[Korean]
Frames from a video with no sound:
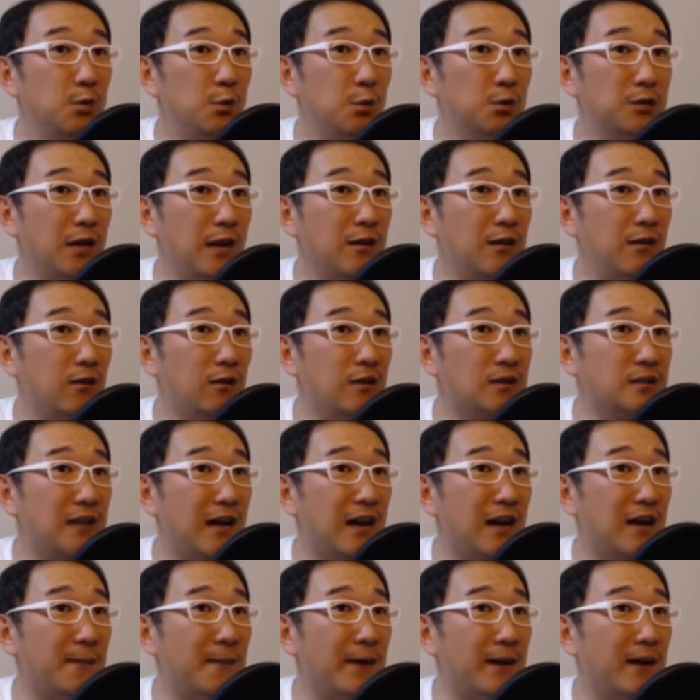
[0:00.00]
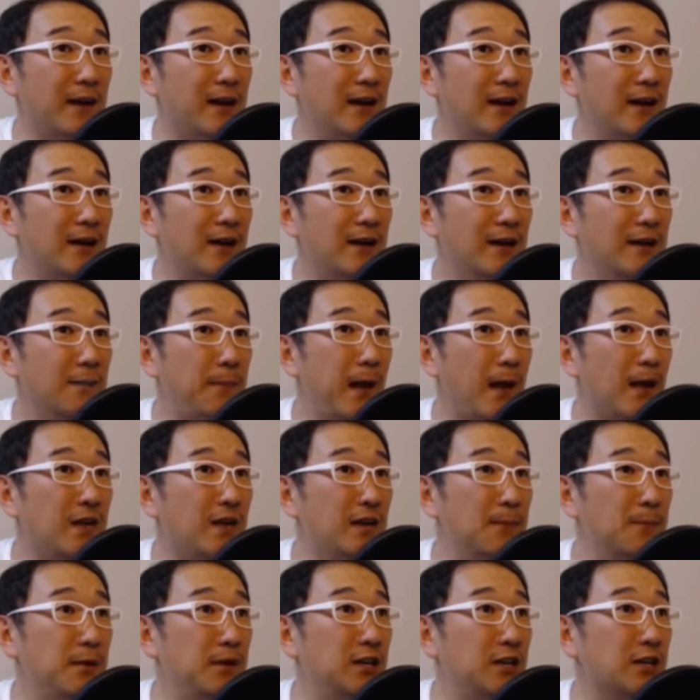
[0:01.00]
요 세력을 쌓아봐야
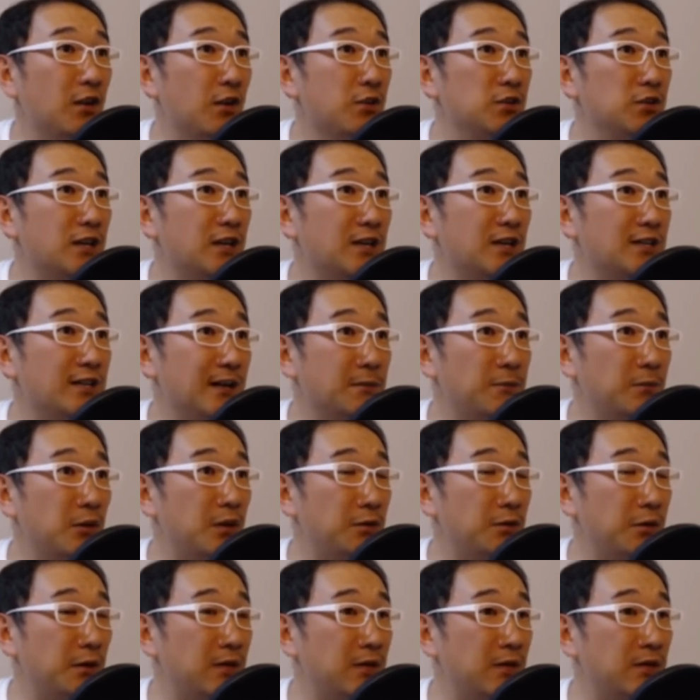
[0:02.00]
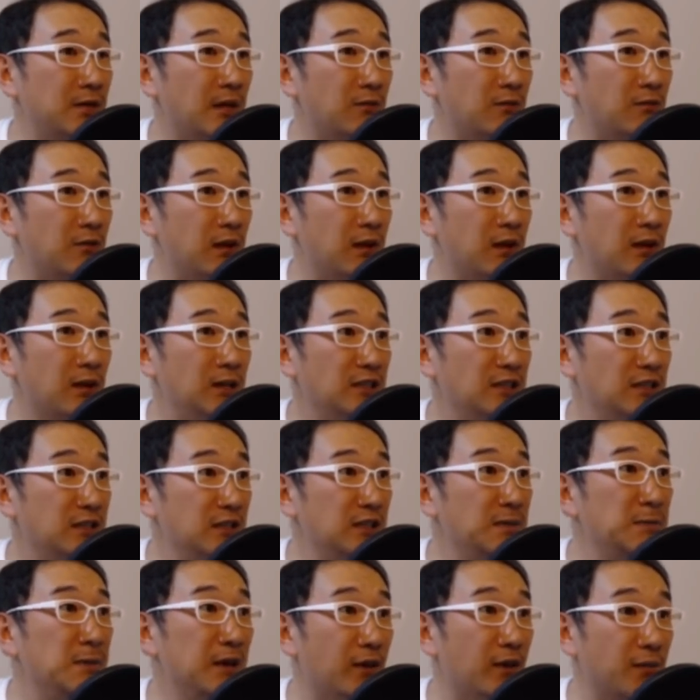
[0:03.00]
백이 미리 견제가 상변이 어 있기 때문에
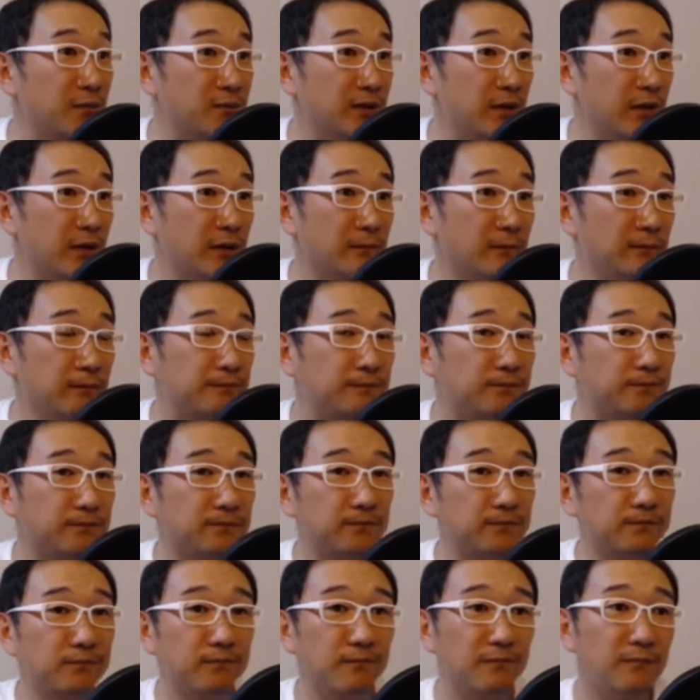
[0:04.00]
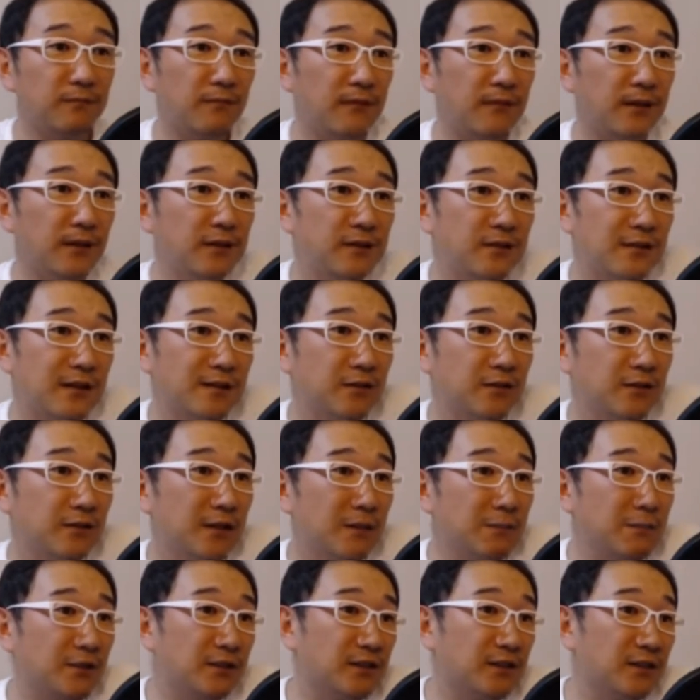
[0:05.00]
의미가 없어요. 자
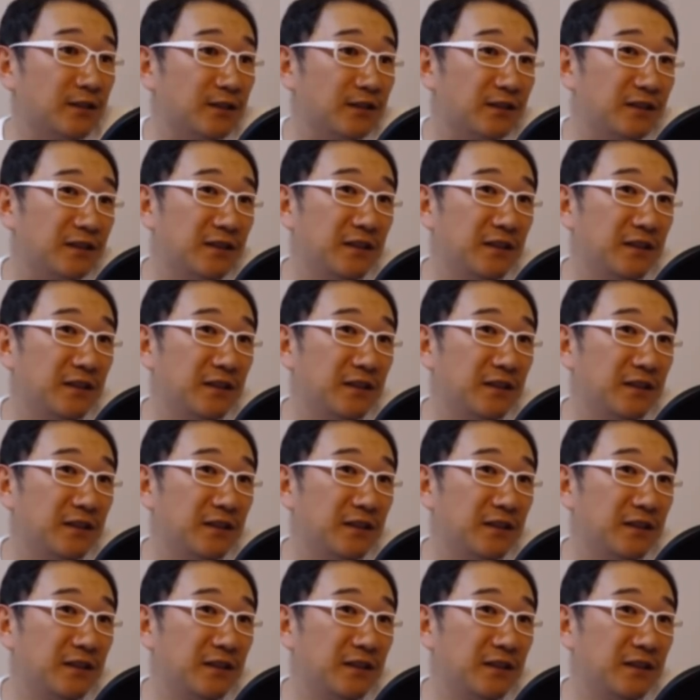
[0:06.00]
그렇다면